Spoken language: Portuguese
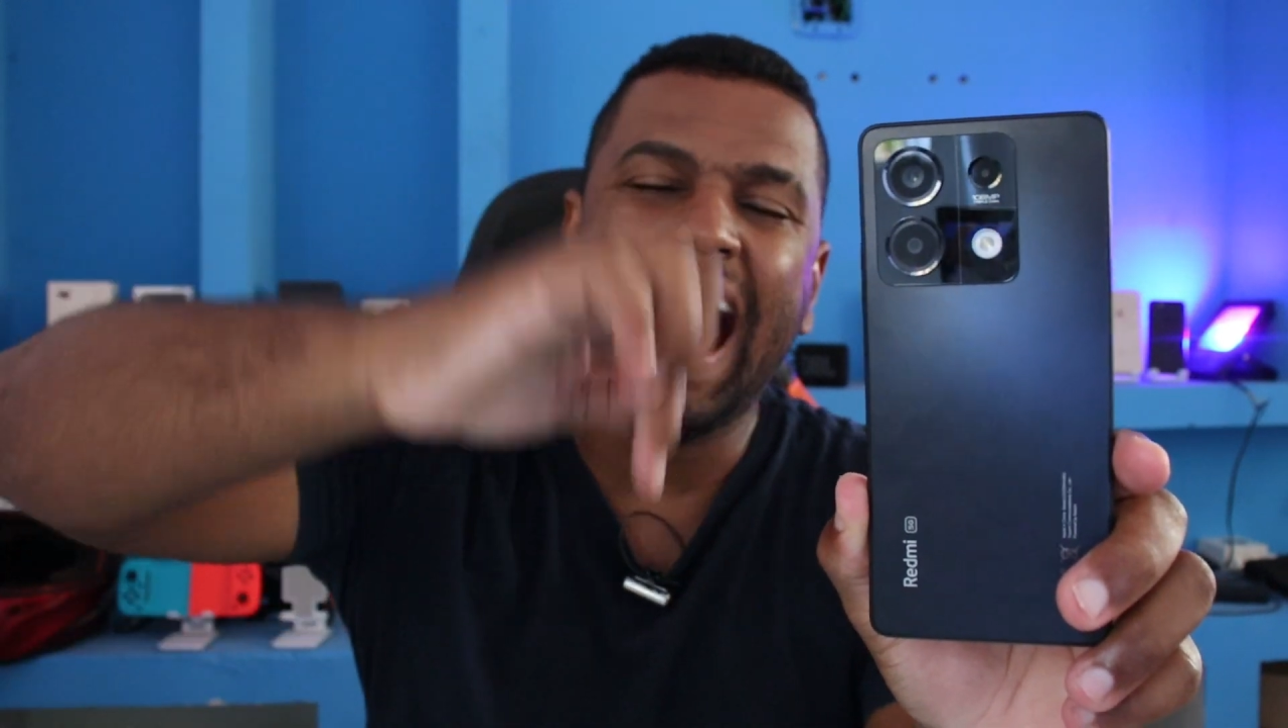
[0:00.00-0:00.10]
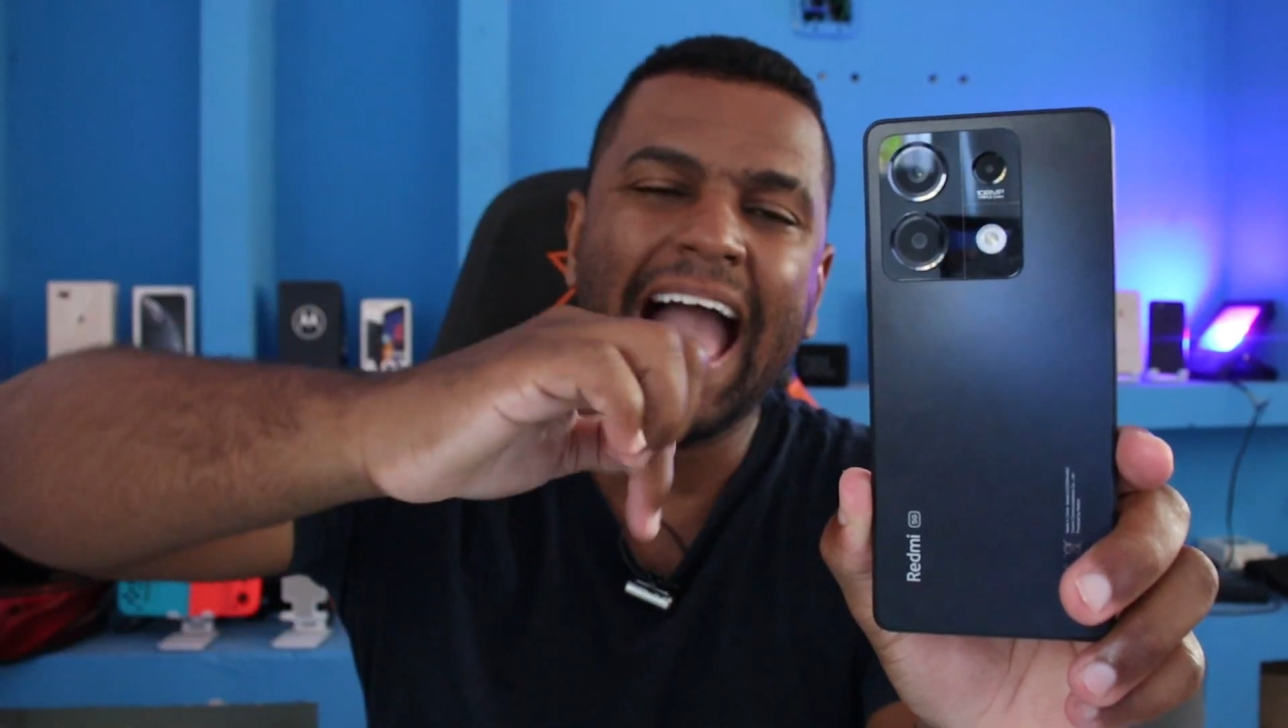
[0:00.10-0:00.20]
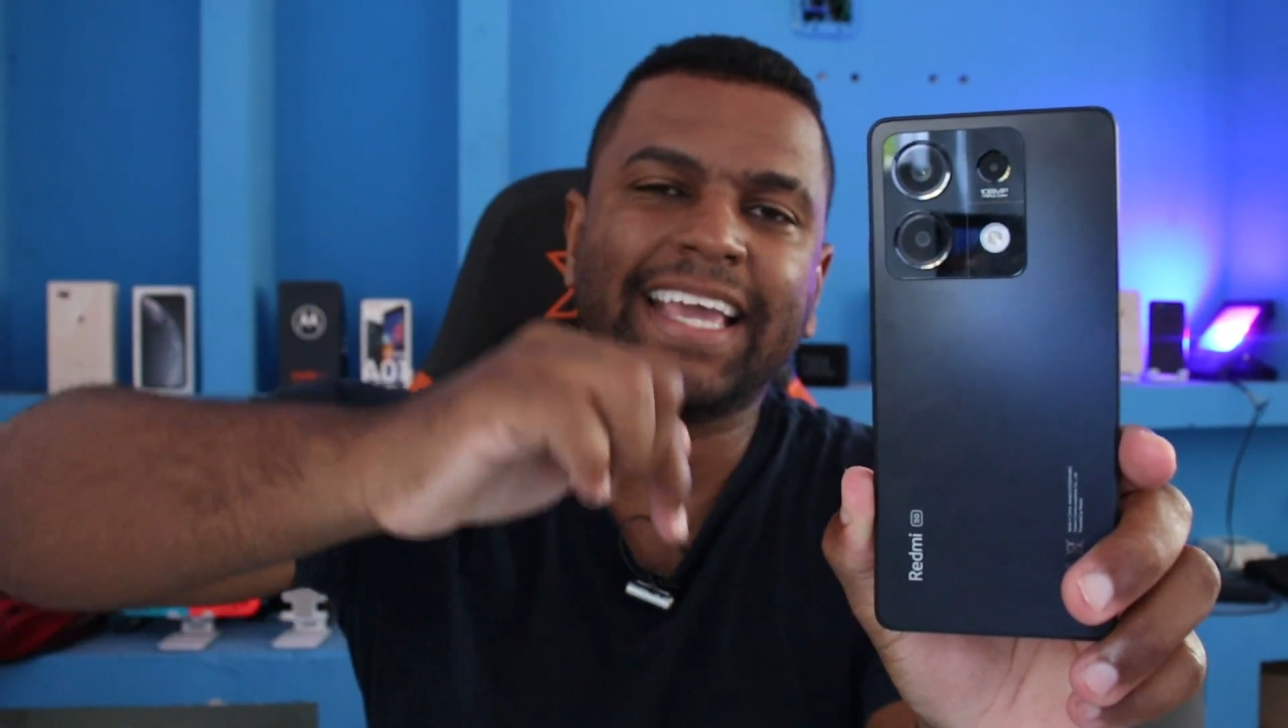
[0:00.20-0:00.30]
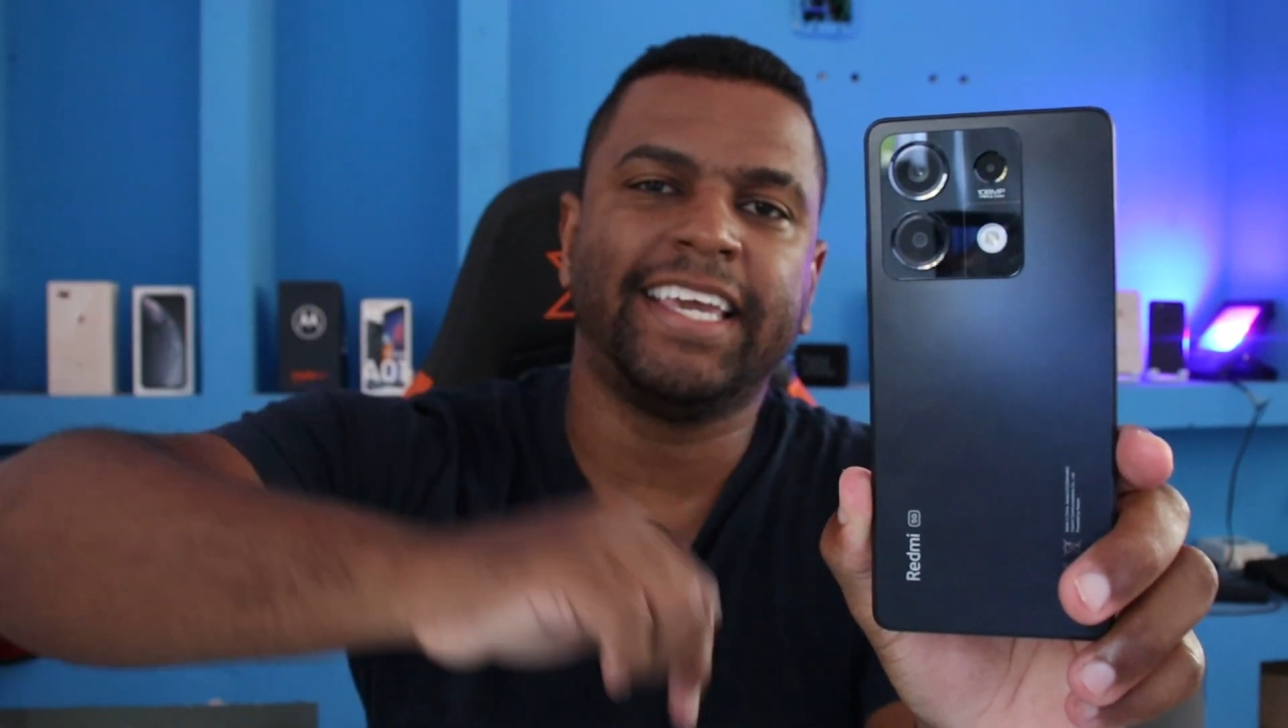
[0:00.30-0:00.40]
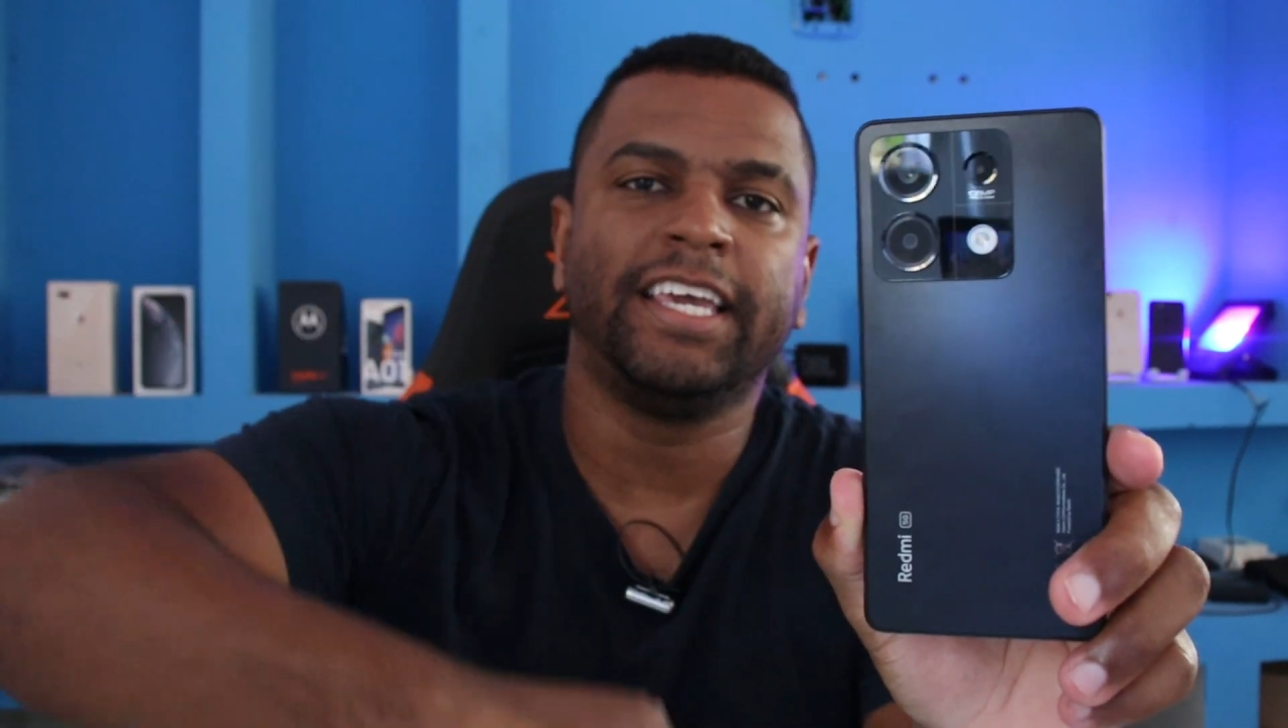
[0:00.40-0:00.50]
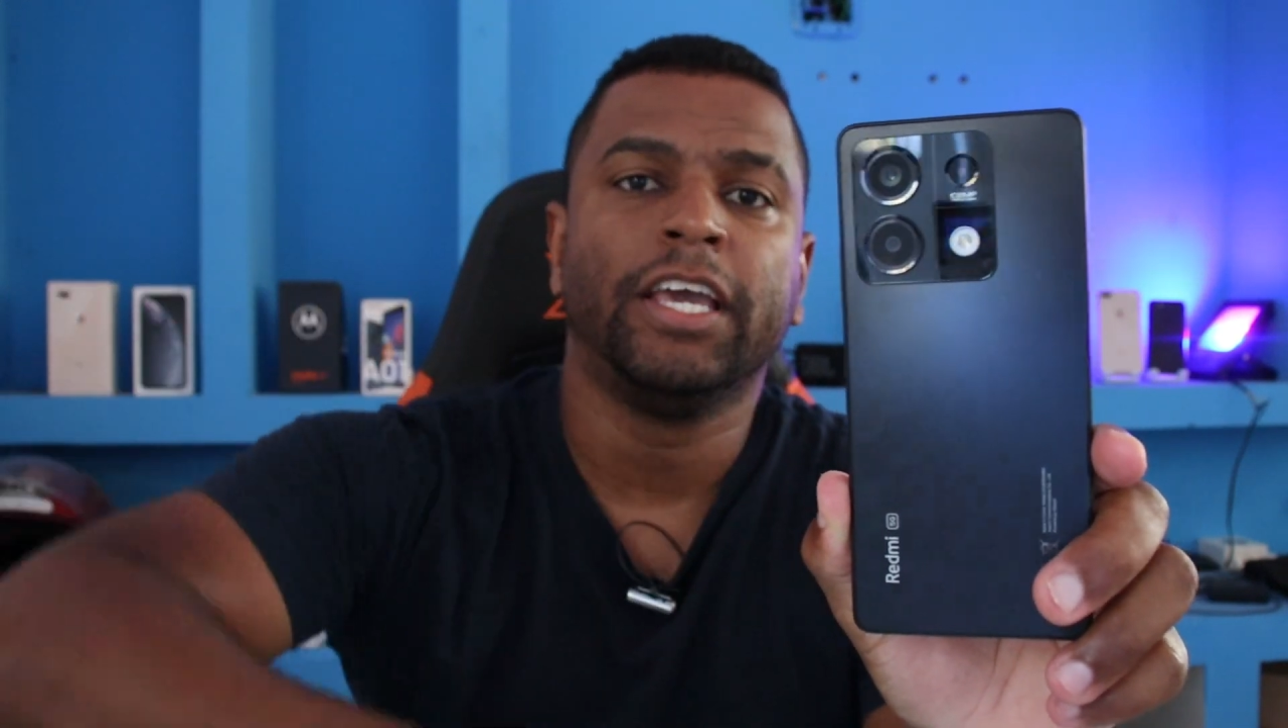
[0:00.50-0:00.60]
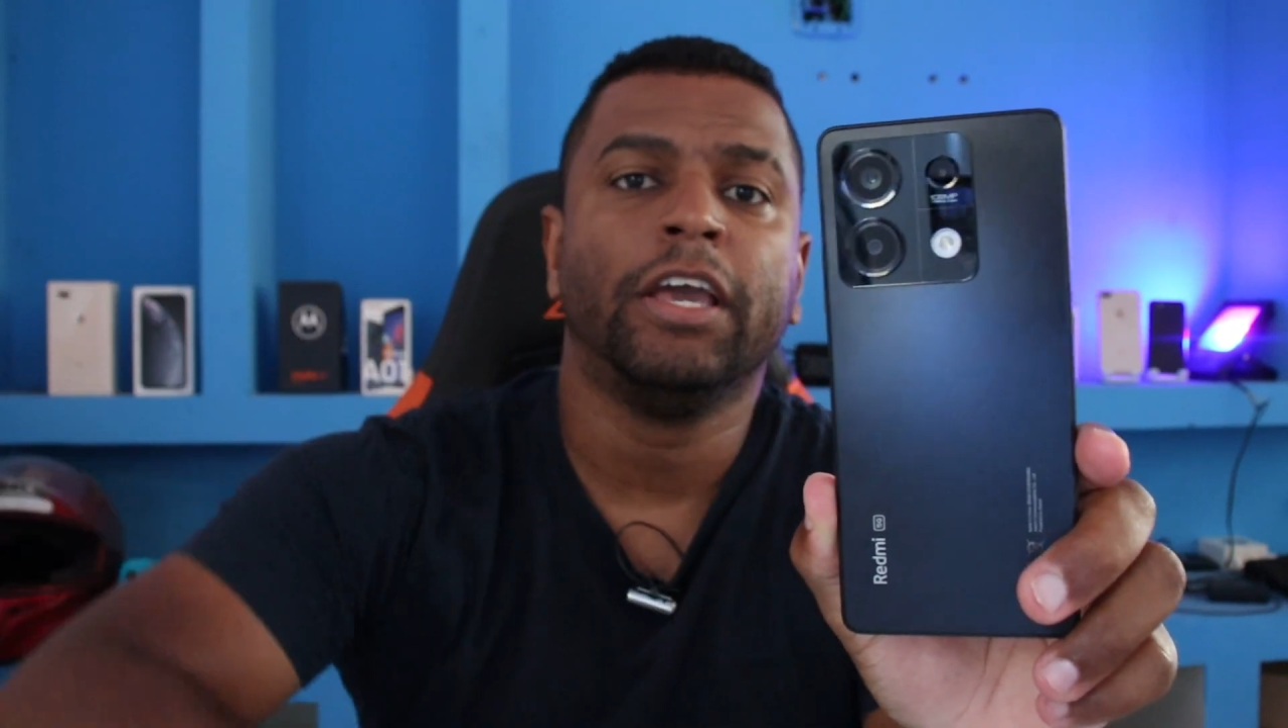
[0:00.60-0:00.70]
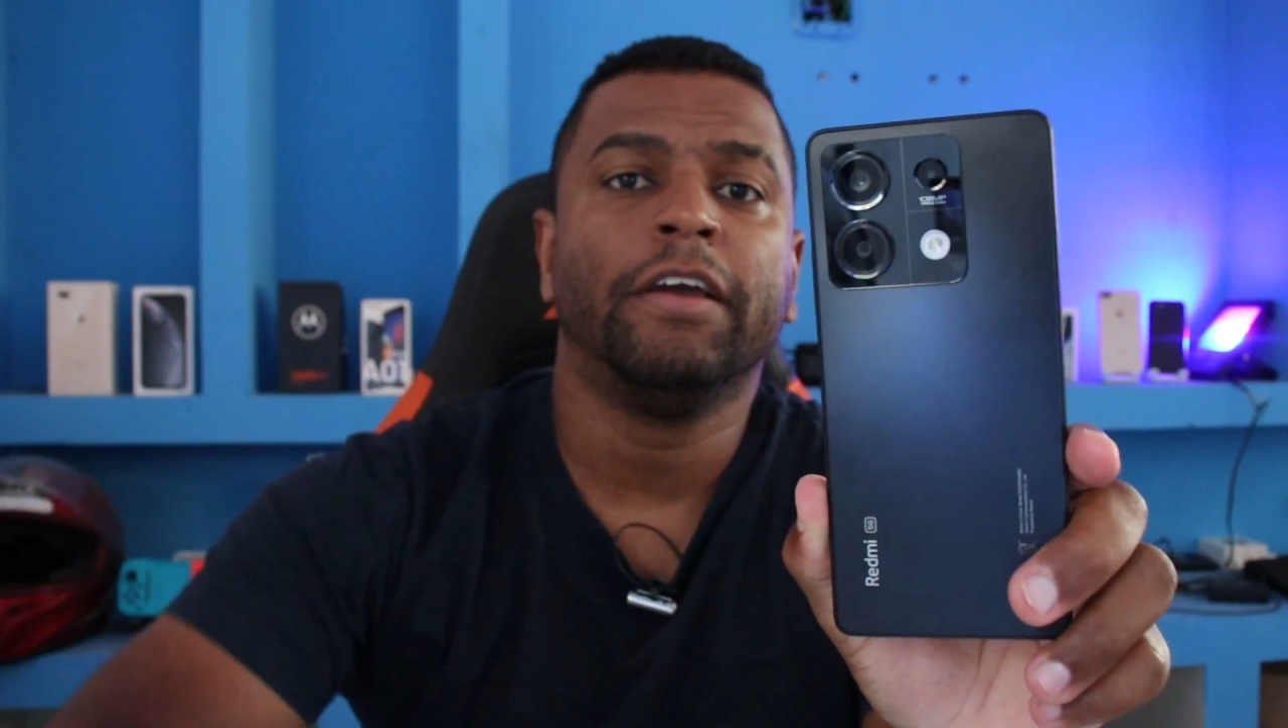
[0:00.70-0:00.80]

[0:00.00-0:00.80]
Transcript: aqui